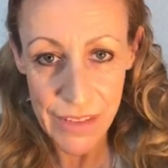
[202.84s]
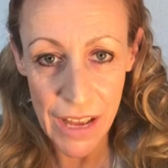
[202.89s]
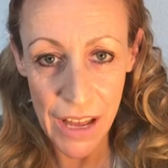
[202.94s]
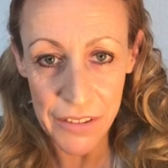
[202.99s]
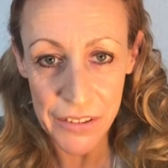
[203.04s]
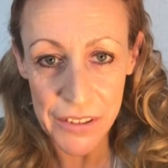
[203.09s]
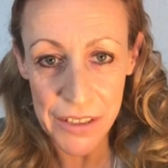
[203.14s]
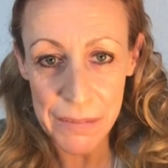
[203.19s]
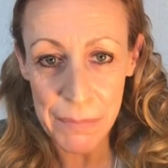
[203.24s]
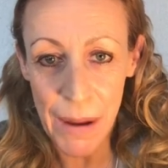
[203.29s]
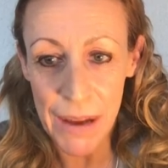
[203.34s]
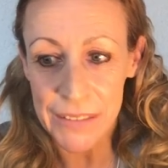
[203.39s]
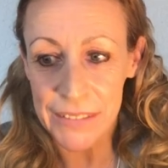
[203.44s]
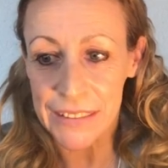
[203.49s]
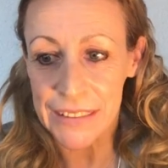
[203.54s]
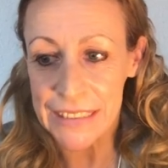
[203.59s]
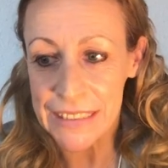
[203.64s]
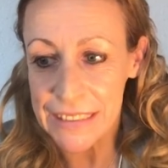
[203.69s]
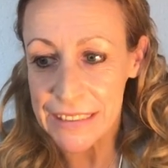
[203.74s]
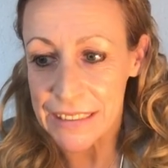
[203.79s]
Also das macht
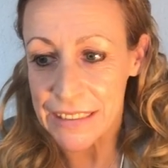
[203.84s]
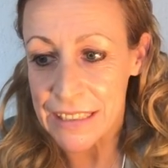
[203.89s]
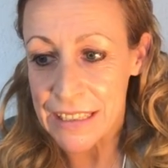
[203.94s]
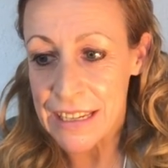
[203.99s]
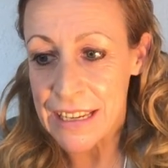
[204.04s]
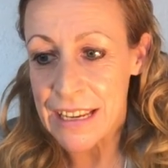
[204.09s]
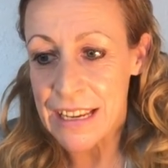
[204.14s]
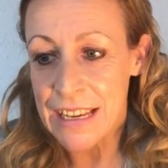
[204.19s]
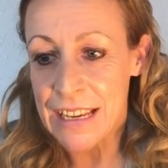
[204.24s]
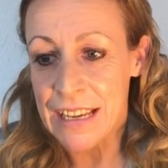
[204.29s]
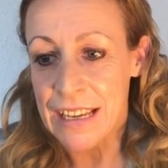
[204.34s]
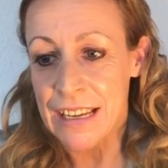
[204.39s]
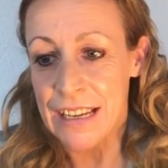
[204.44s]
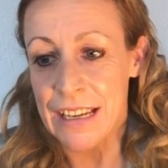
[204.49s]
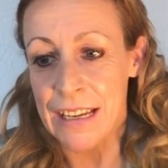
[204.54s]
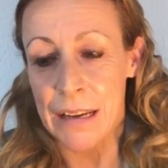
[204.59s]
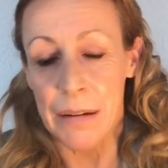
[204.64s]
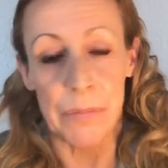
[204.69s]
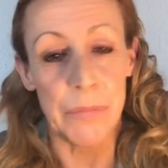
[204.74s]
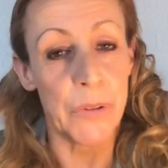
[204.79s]
er nicht
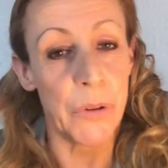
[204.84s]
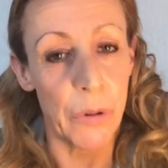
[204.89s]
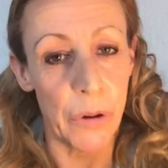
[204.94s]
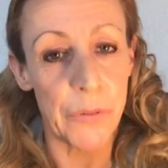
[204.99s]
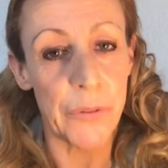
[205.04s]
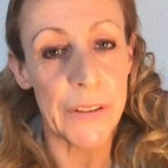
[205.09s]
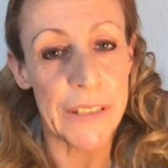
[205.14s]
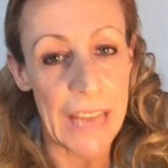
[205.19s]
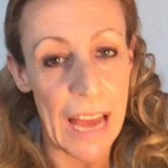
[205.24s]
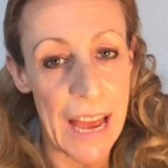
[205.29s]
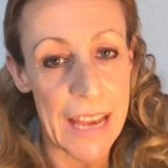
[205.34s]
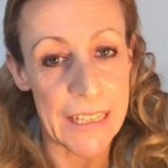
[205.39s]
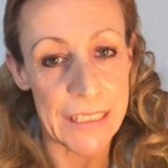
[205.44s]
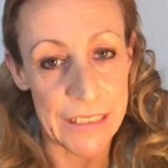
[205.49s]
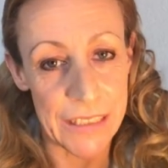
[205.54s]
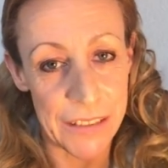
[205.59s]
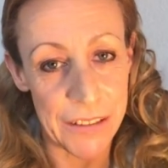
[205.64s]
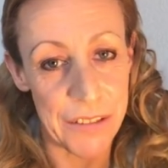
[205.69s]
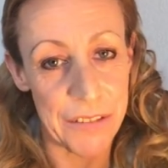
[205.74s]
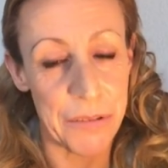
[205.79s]
ähm, nur für die
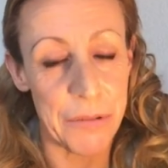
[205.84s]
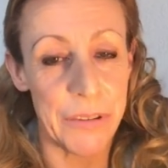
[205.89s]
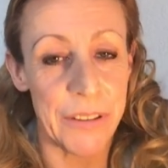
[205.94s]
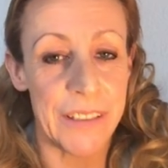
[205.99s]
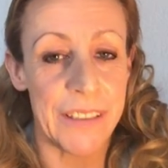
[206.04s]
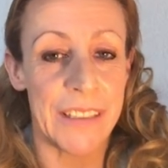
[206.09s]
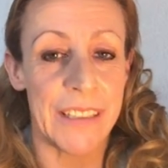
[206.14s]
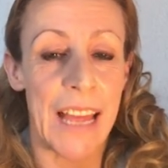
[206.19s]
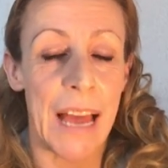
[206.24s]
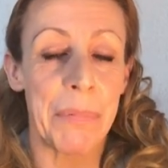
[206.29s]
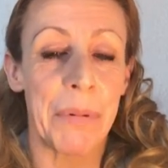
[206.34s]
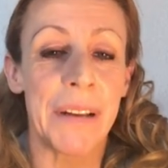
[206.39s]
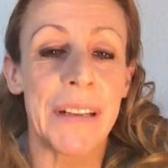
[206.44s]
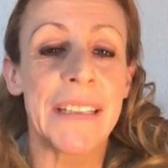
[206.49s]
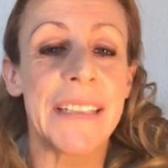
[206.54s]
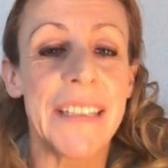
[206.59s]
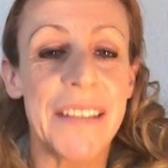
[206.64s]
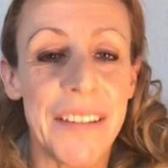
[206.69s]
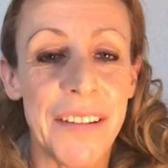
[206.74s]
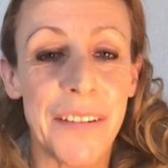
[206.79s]
eigenen Sünden. Aber
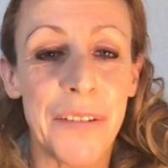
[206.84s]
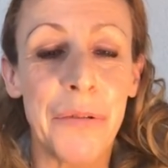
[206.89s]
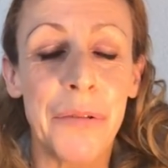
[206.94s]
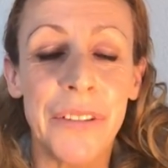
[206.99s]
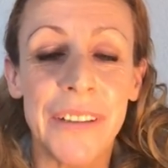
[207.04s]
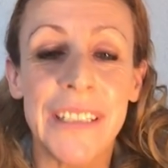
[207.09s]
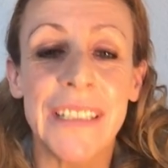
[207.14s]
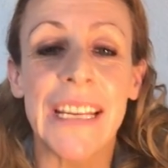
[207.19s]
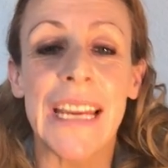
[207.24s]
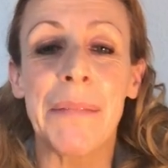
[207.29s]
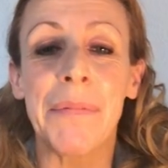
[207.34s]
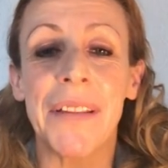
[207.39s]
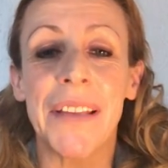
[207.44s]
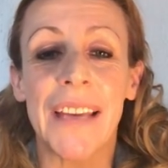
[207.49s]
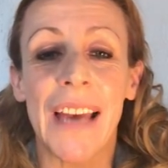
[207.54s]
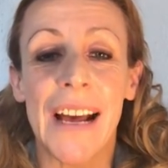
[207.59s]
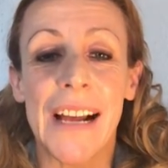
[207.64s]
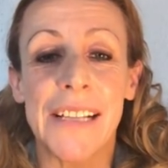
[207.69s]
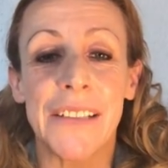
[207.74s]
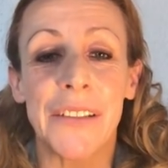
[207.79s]
diese Sünden geben
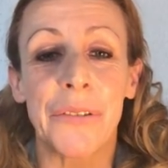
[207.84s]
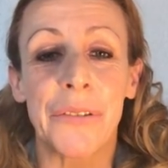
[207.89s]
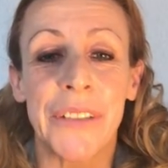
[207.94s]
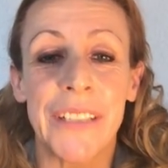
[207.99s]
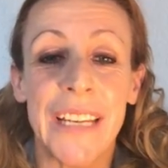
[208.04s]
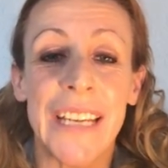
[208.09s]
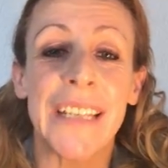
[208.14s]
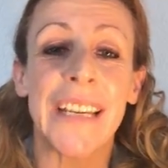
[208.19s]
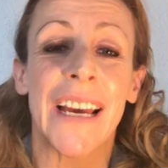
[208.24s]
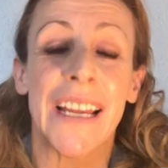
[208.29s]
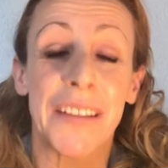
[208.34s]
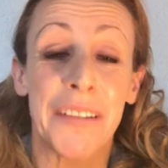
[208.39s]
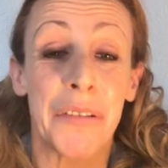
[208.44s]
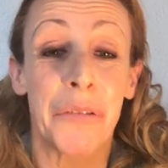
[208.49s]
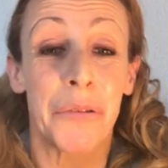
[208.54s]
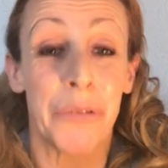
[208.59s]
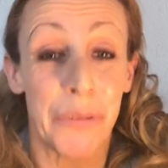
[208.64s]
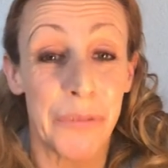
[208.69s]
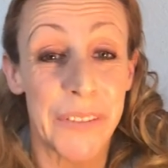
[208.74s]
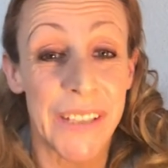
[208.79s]
sich halt durch die
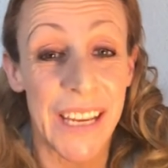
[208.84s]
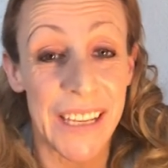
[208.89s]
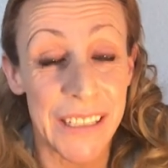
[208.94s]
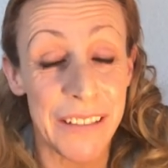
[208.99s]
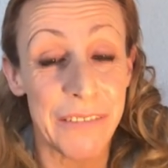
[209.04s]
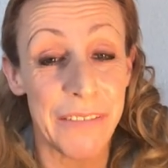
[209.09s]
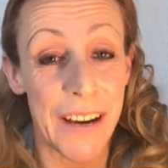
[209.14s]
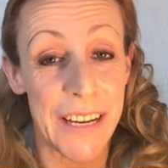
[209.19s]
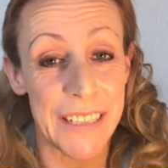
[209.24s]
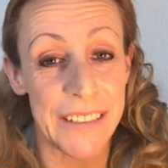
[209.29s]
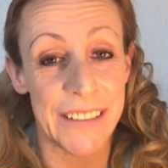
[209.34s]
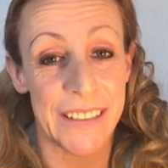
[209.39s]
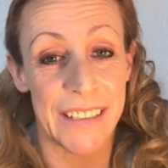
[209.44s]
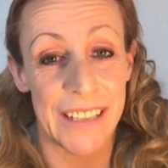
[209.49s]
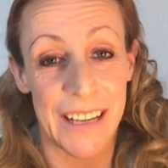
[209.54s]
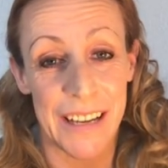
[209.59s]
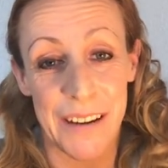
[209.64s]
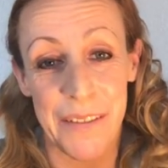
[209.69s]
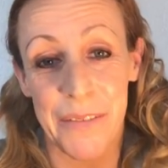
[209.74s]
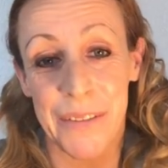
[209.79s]
Generation oft gerne weiter,
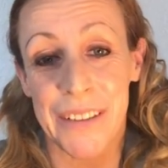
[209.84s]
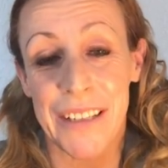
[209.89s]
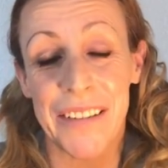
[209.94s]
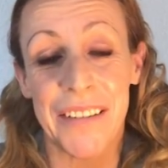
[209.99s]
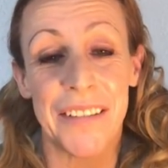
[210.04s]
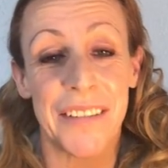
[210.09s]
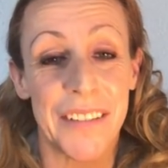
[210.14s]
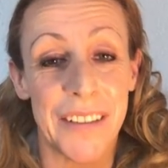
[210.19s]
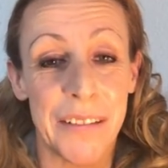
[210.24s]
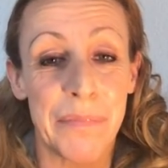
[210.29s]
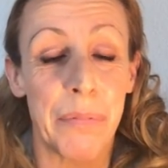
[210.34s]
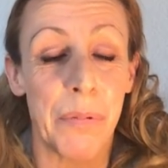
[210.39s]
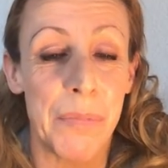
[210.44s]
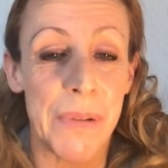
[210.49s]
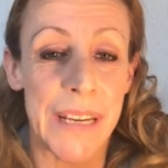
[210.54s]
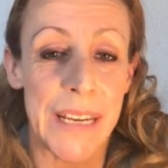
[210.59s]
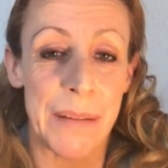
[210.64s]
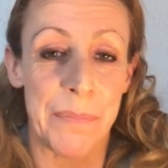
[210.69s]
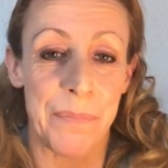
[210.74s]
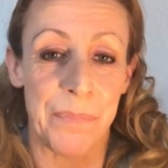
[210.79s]
ja. Und das ist das
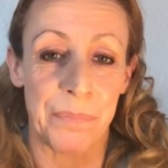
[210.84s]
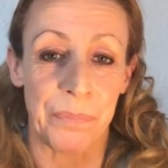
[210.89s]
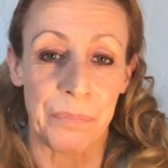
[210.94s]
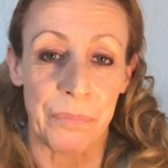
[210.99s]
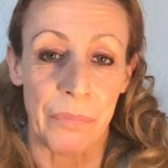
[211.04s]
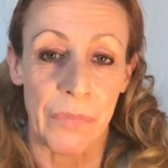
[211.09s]
Problem.